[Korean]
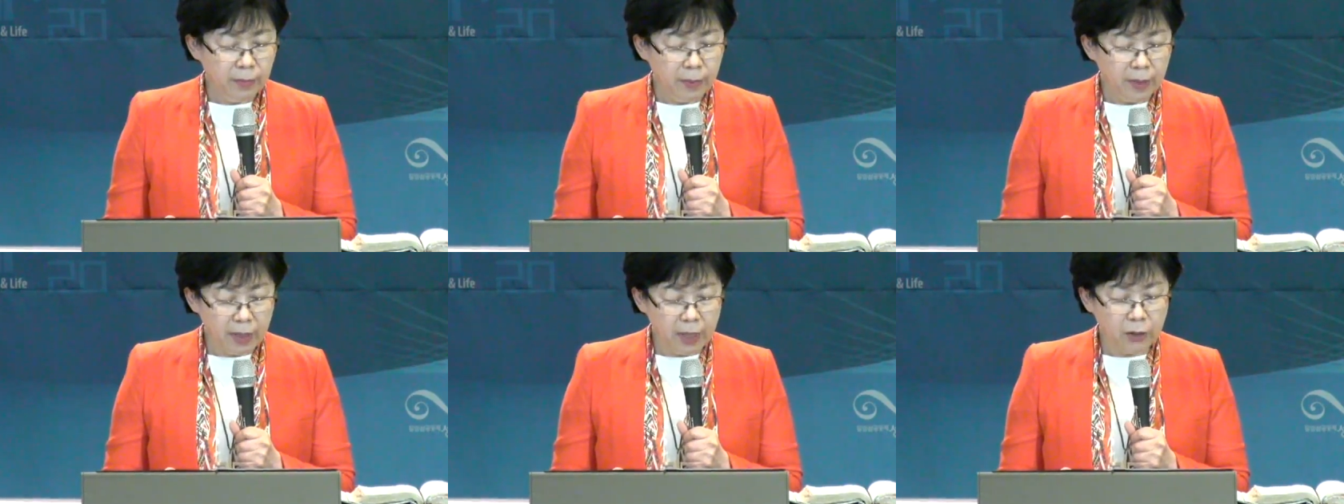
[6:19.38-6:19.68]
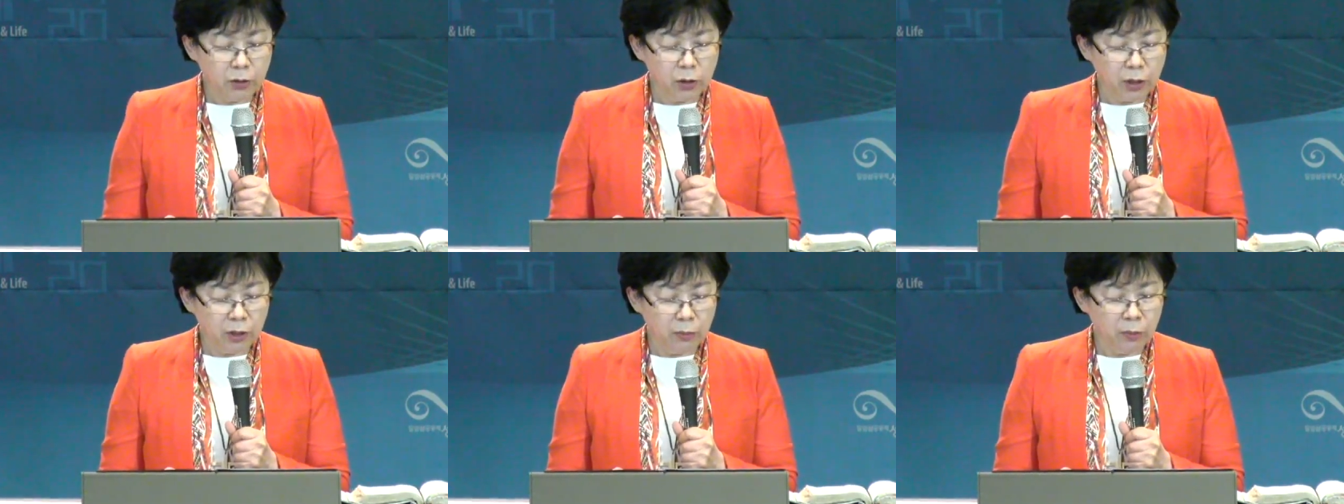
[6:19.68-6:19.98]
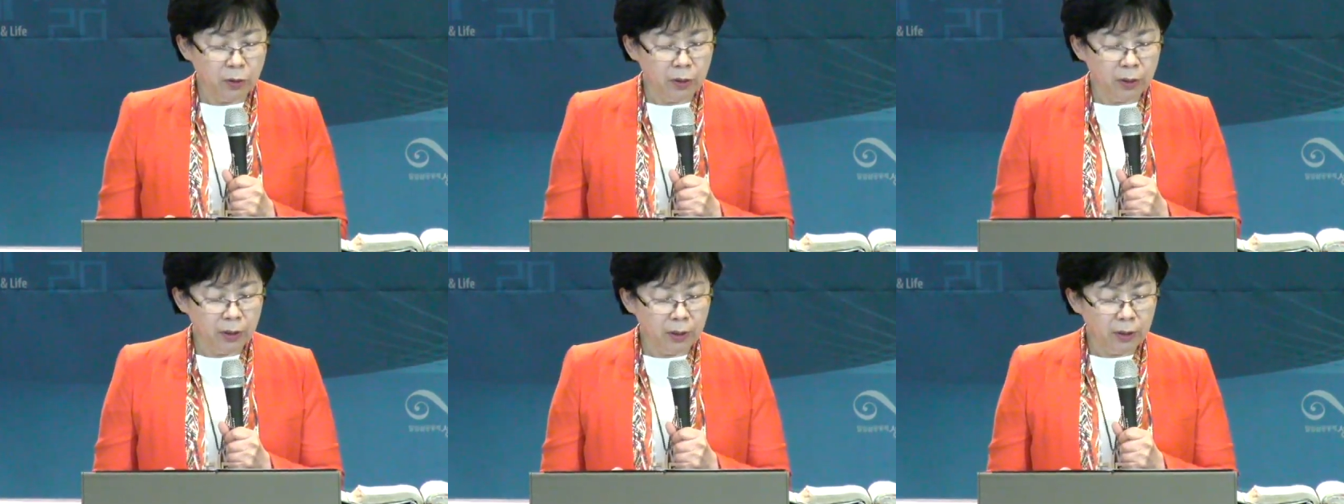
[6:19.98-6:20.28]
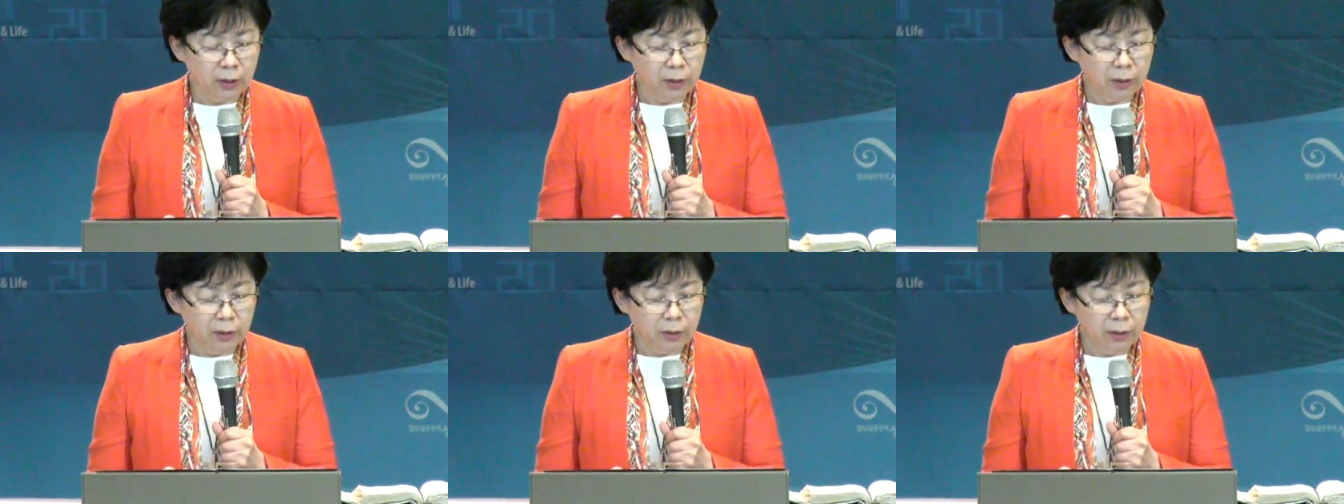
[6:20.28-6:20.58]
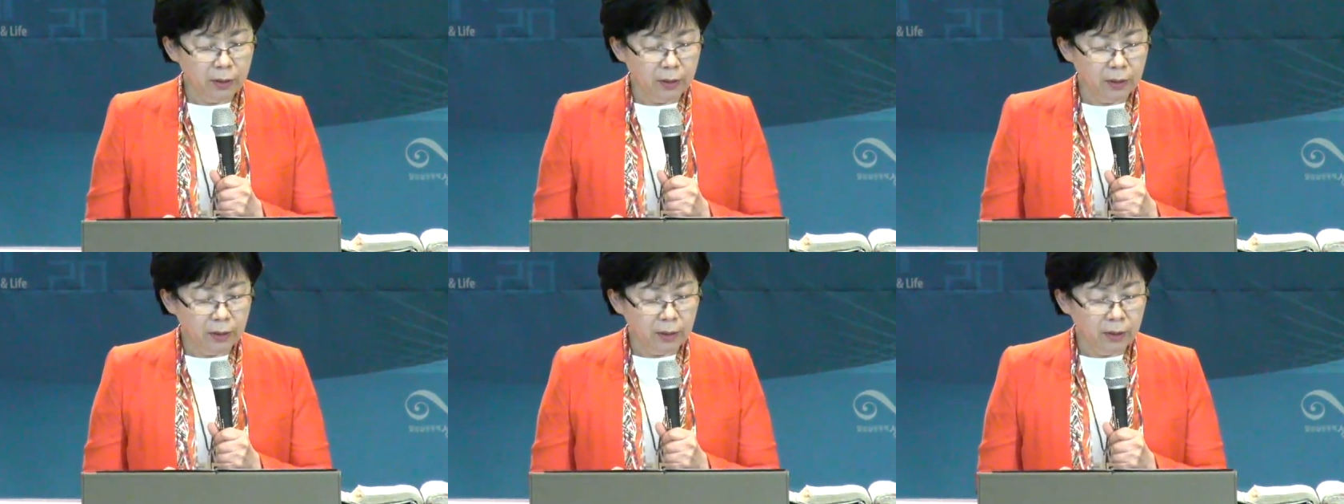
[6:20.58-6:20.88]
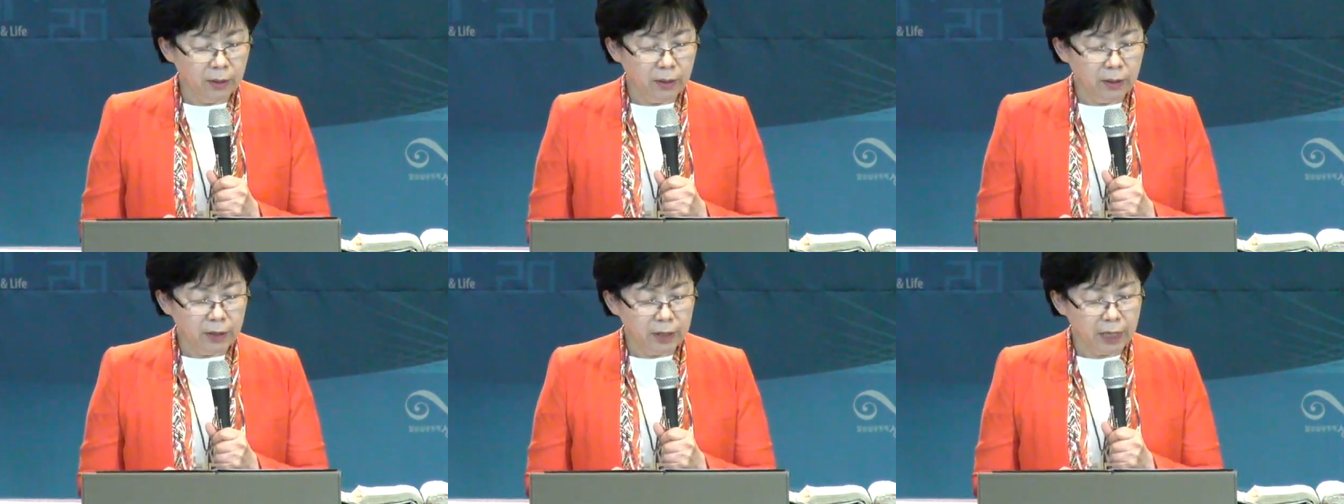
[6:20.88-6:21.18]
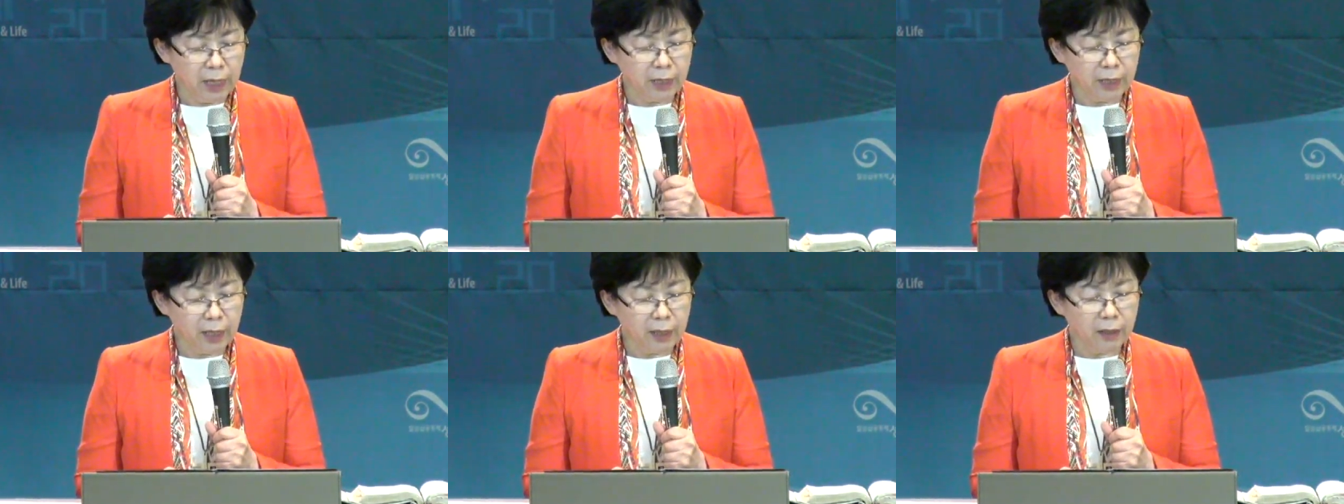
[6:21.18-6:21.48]
예수님은
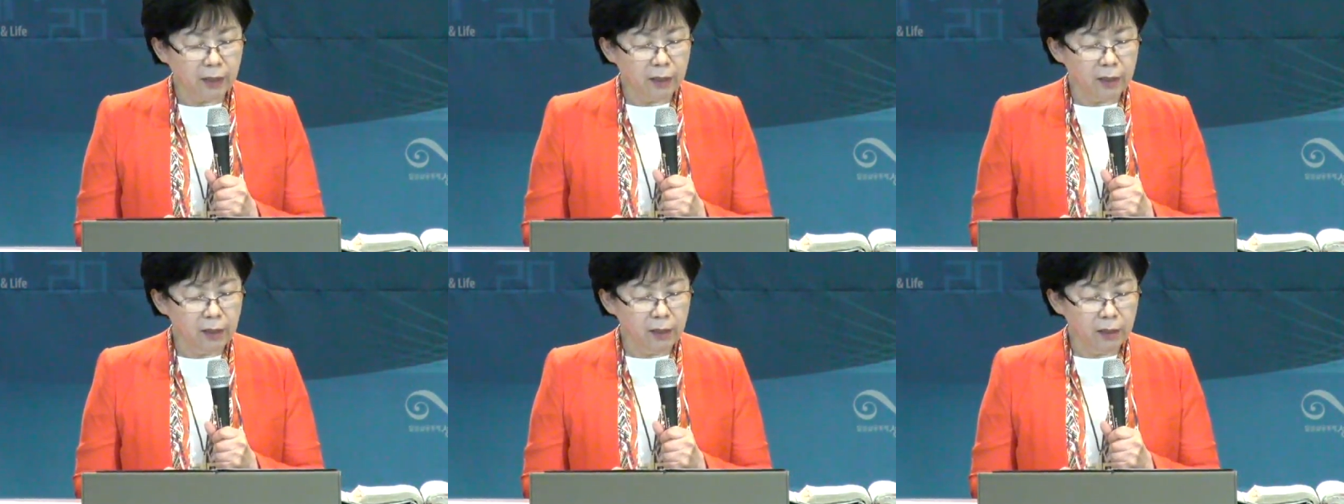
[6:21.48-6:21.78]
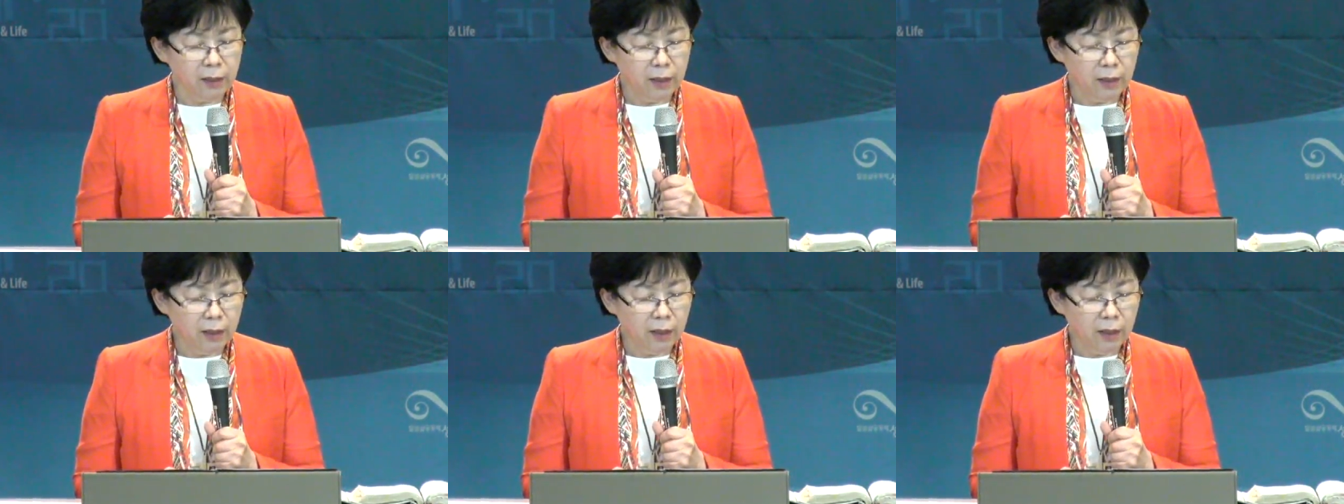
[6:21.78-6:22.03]
제자들을